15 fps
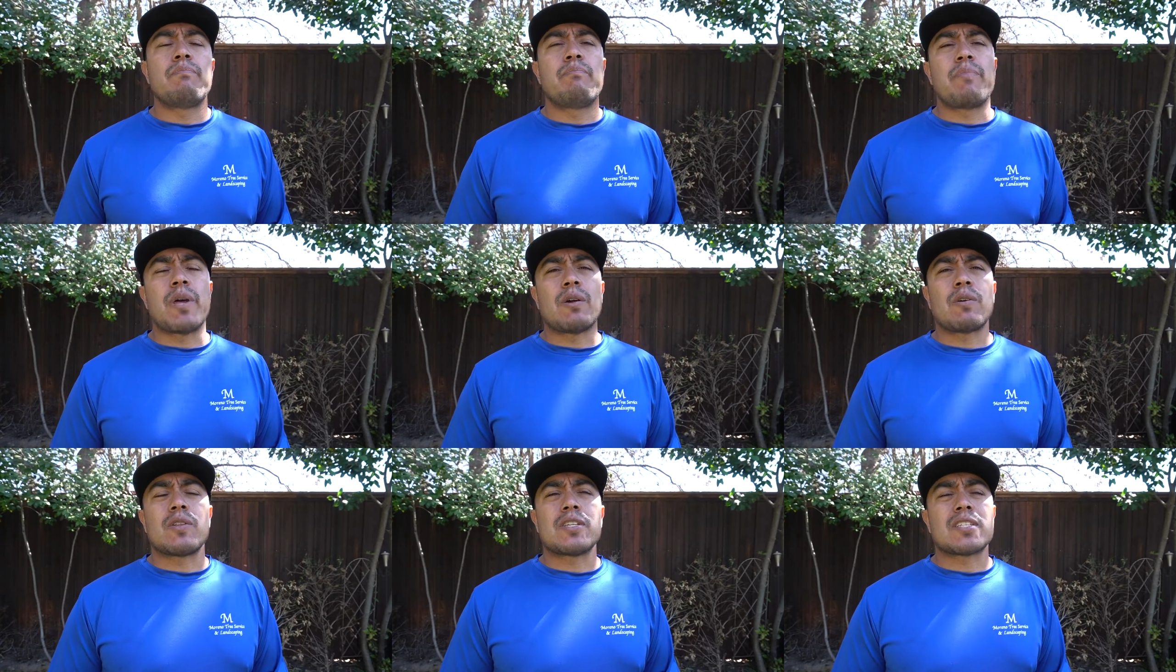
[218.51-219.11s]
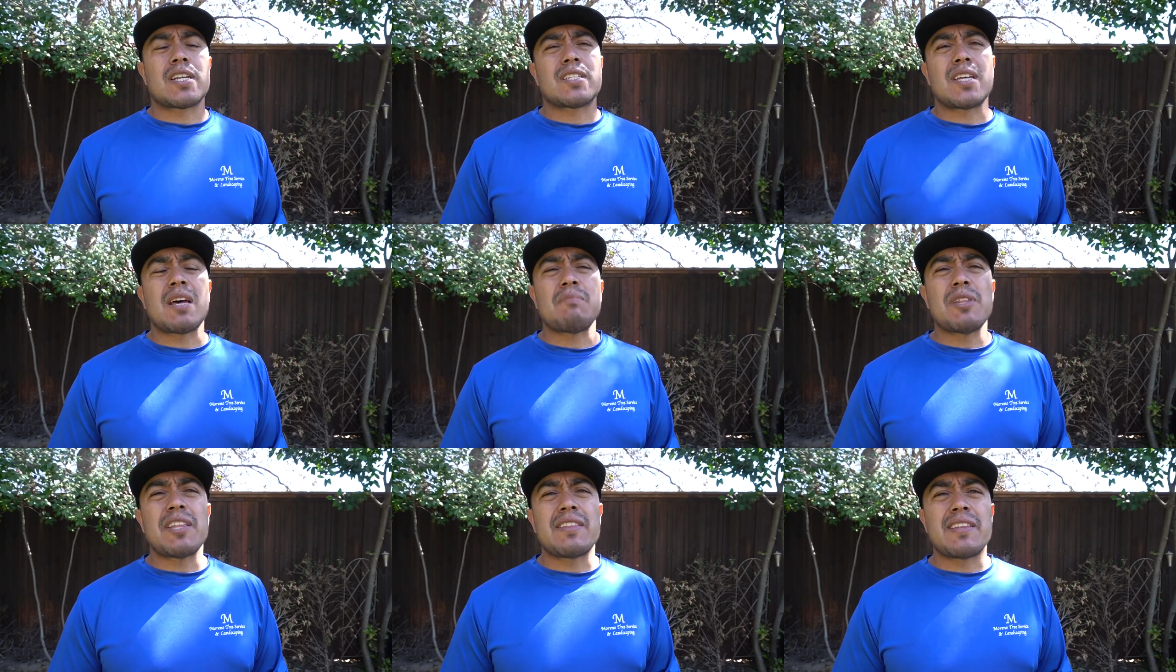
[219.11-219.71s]
Pero
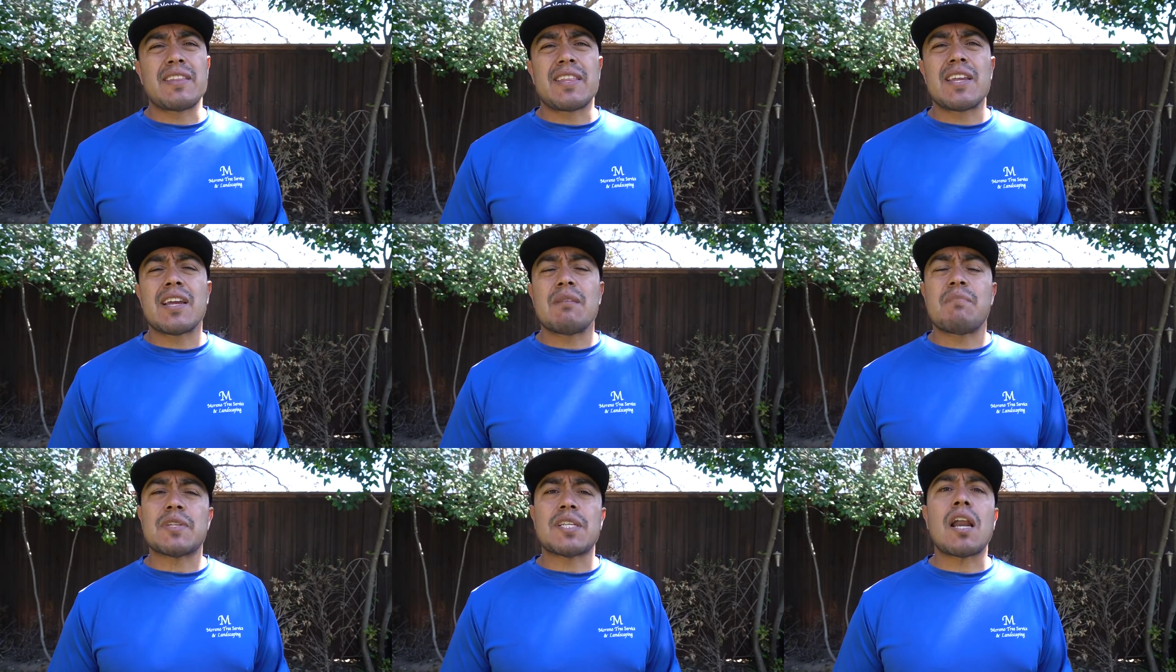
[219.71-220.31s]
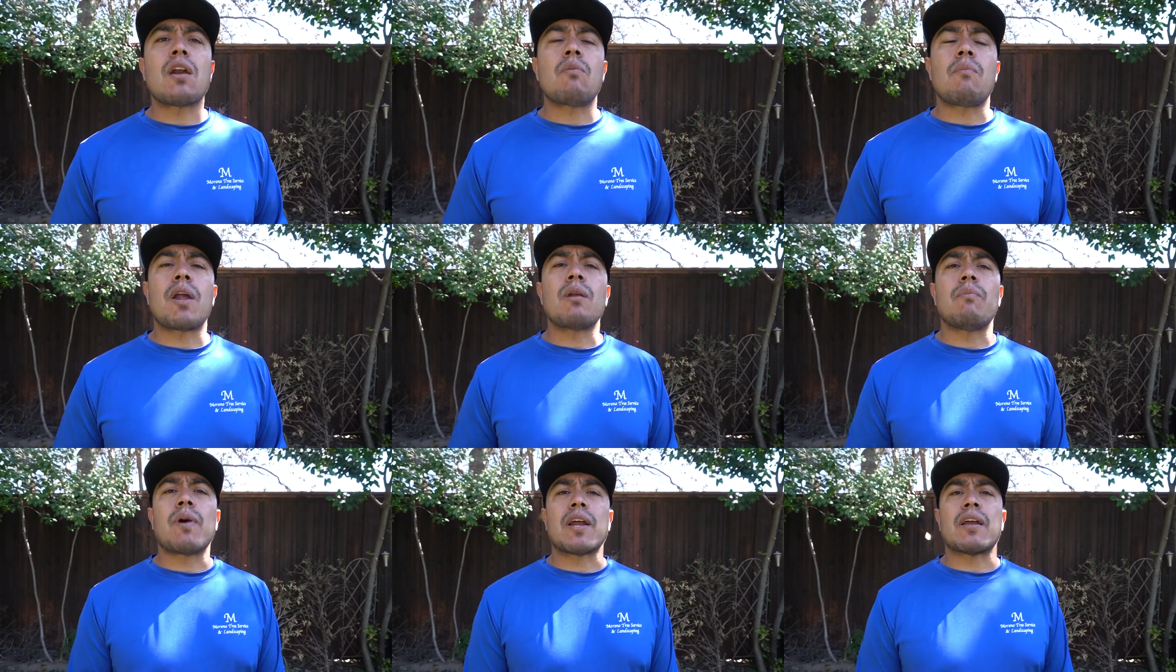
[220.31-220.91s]
desgraciadamente te tiene que pasar algo
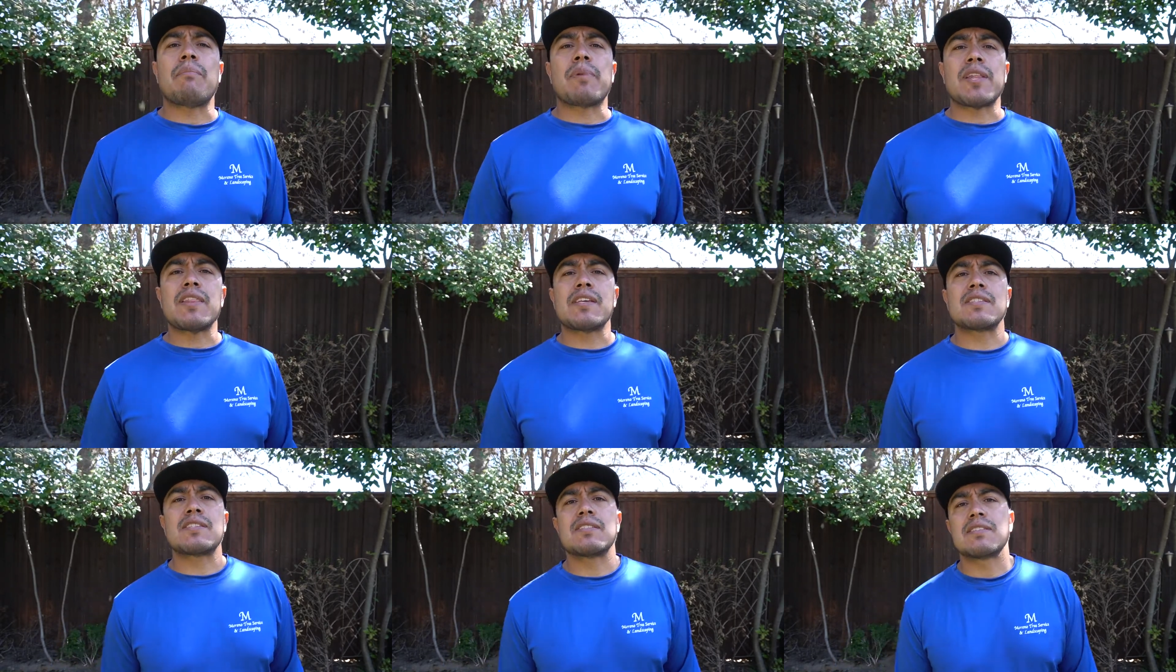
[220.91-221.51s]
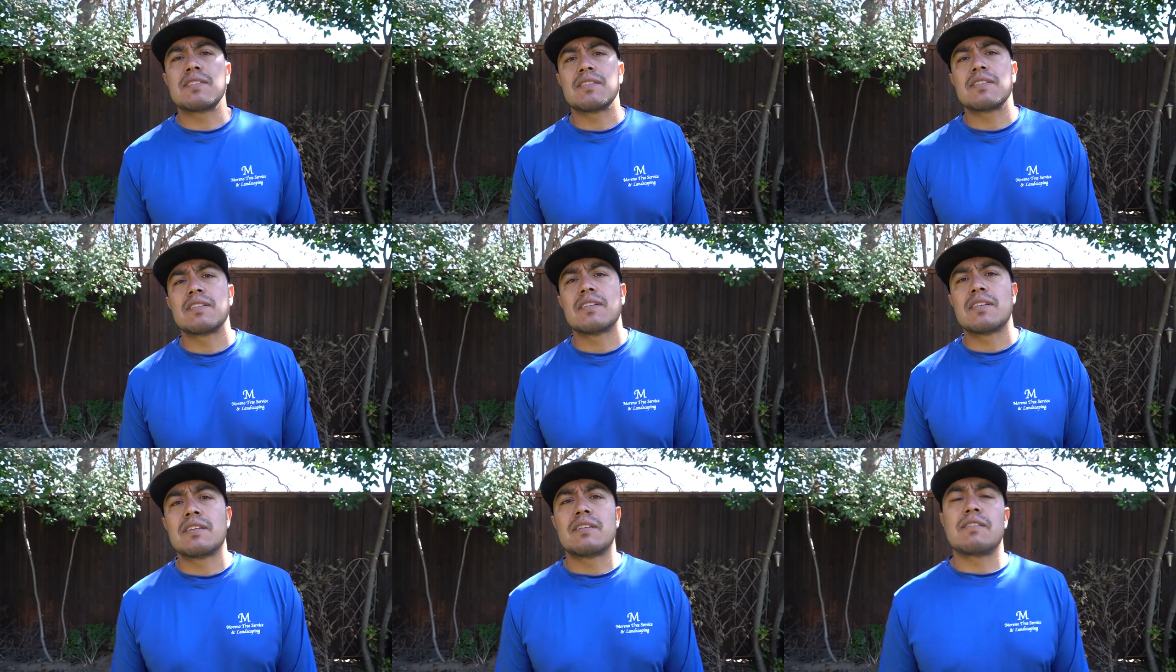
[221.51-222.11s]
malo para que aprendas.
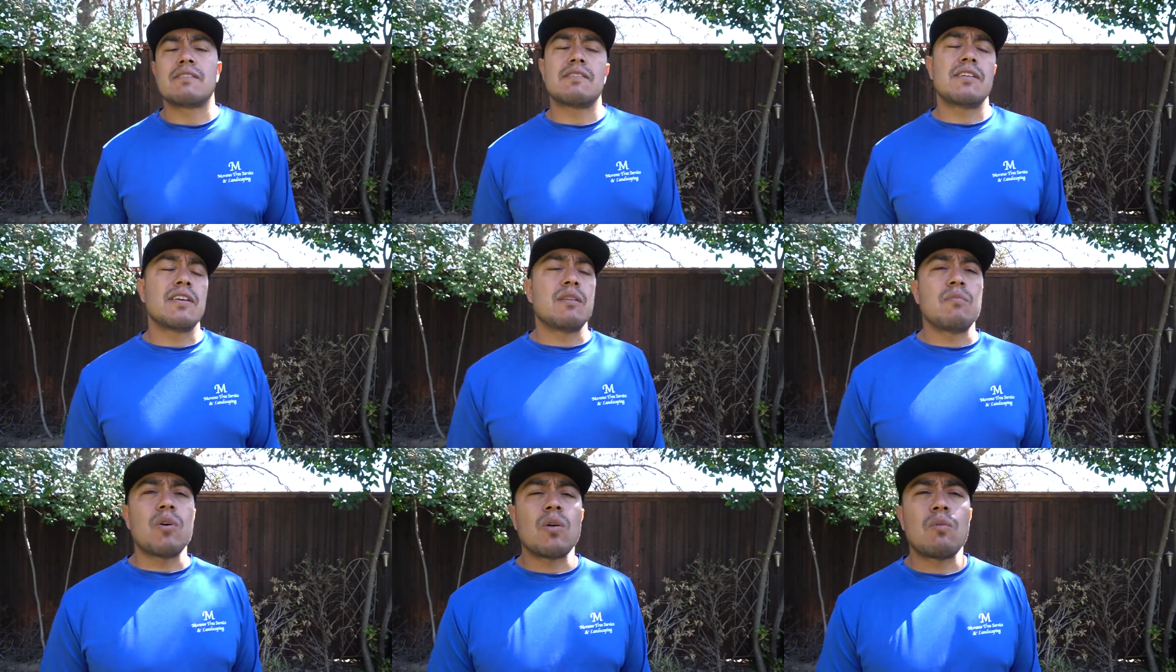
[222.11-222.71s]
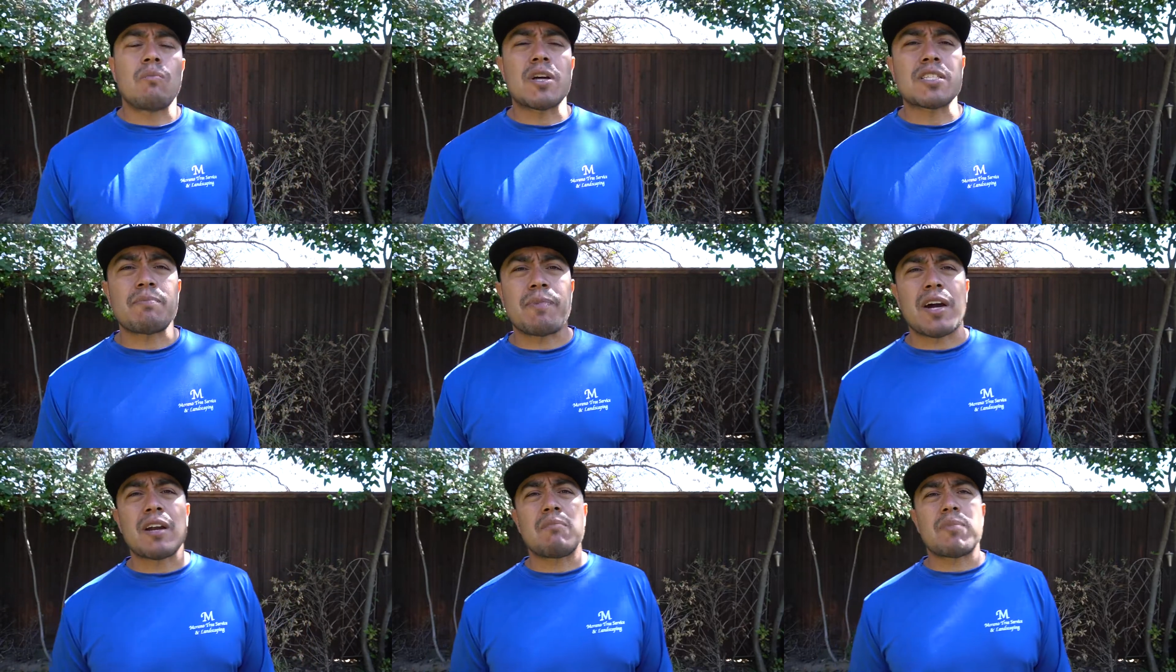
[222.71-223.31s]
Y ni modo, vas a
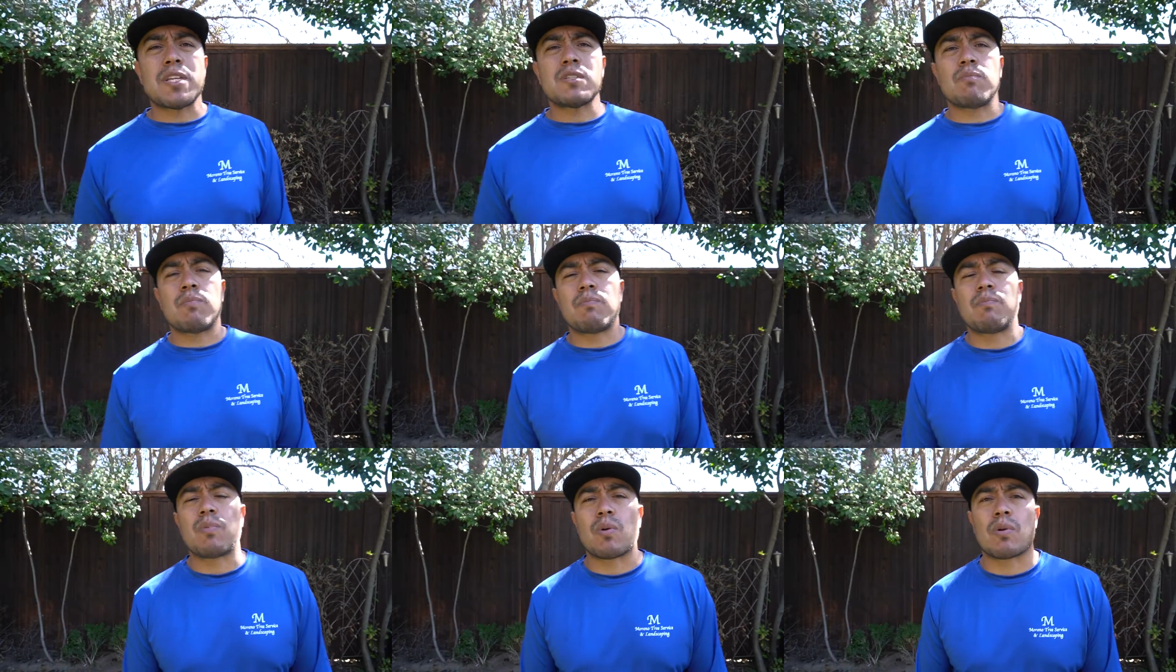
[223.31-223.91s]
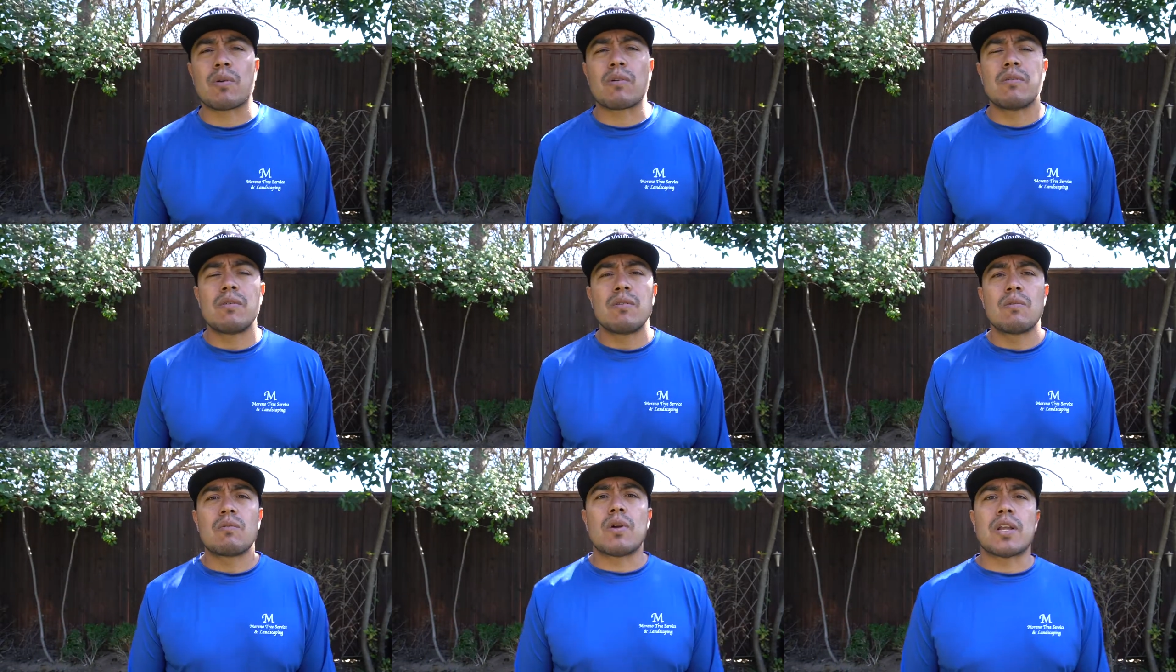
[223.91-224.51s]
pagar el precio por
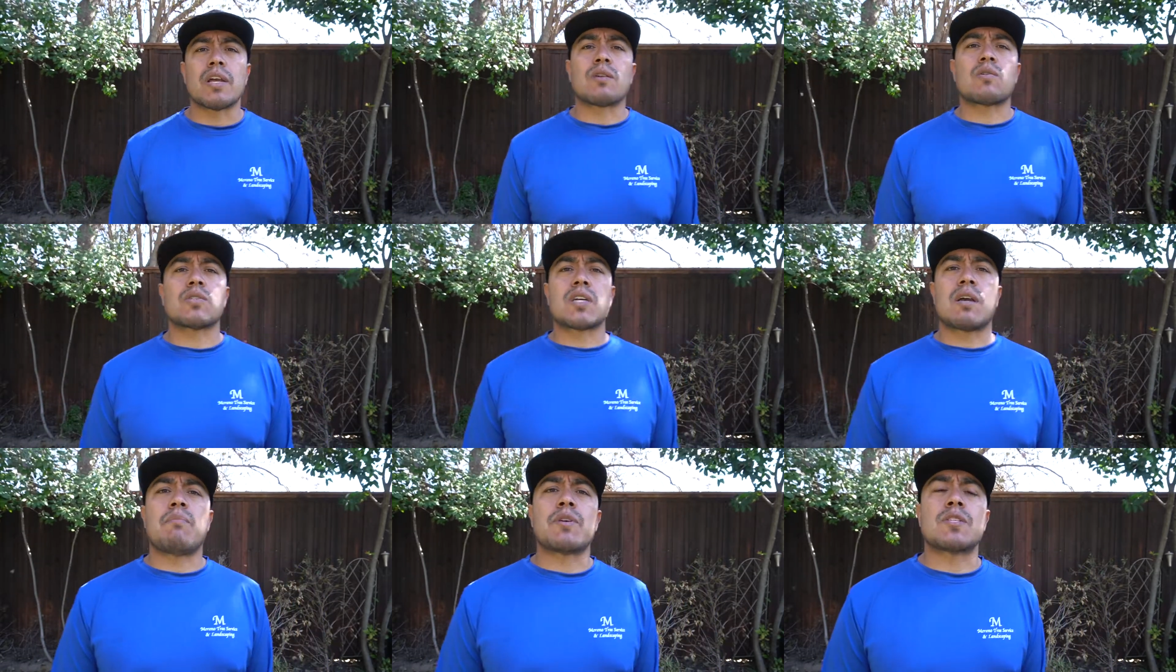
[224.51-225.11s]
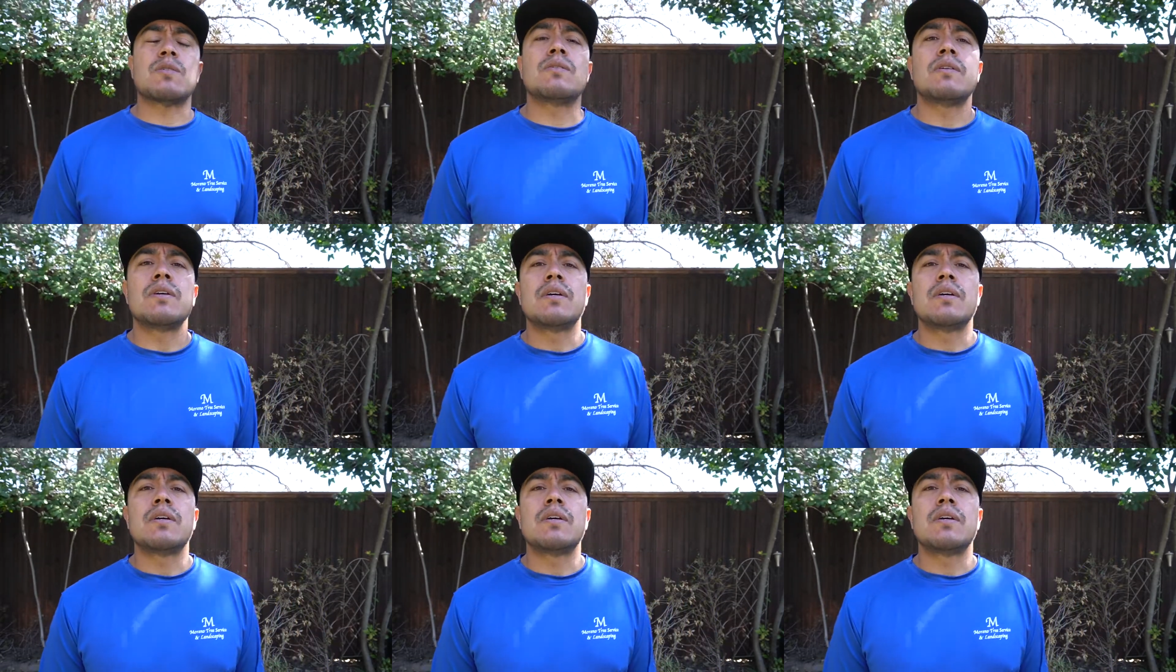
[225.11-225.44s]
cualquier cosa que pasó.